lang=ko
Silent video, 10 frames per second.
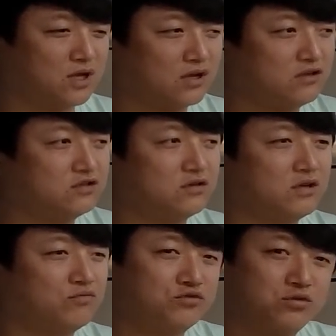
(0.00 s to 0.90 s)
당연히
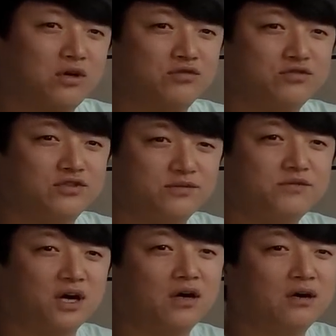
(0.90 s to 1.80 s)
저희가 부족할 수 있습니다.